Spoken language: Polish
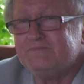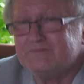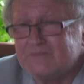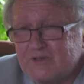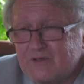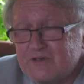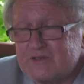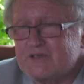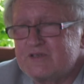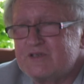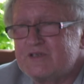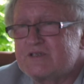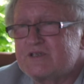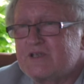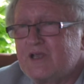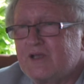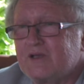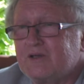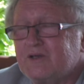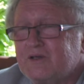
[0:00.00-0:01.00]

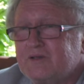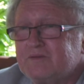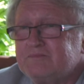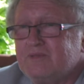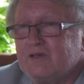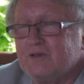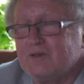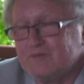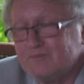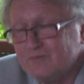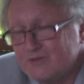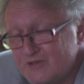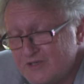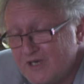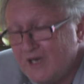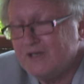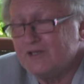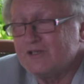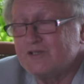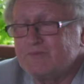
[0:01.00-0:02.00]
rosyjskiego, bo
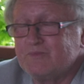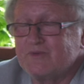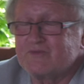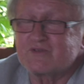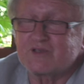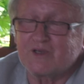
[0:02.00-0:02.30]
musieliśmy w